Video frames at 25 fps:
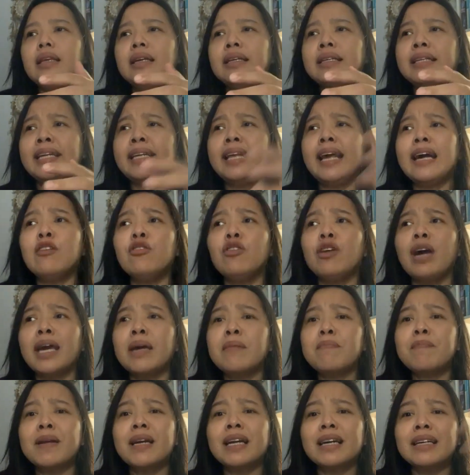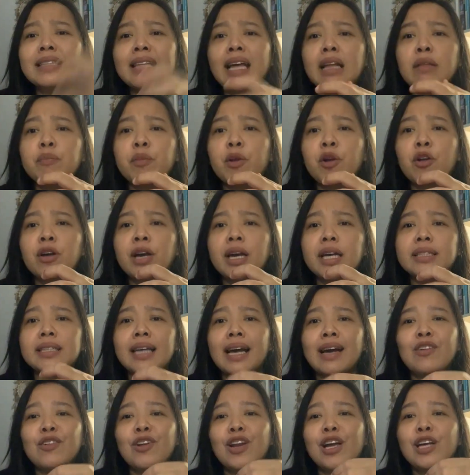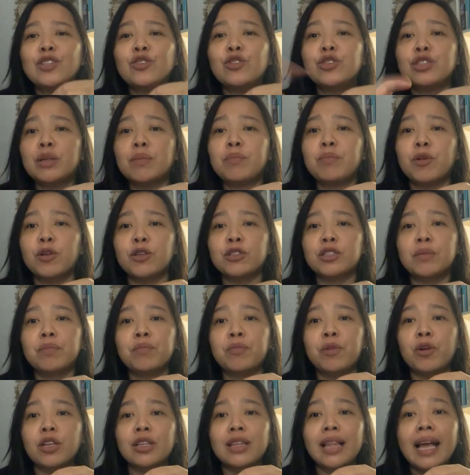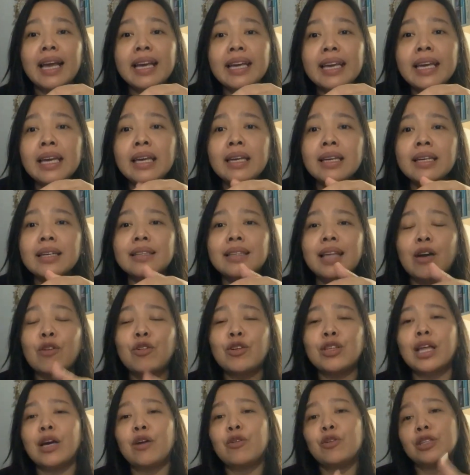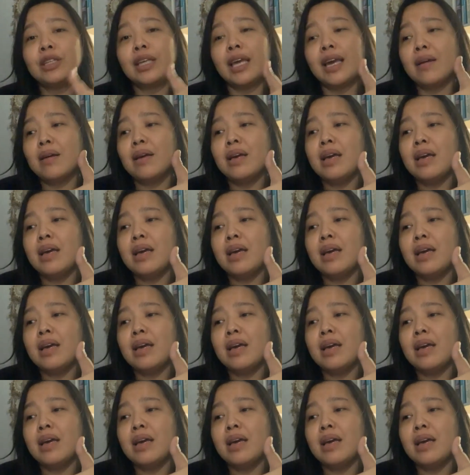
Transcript: Jadi aku kayak perketat prokes, aku langsung semprot-semprot lagi, takut-takutnya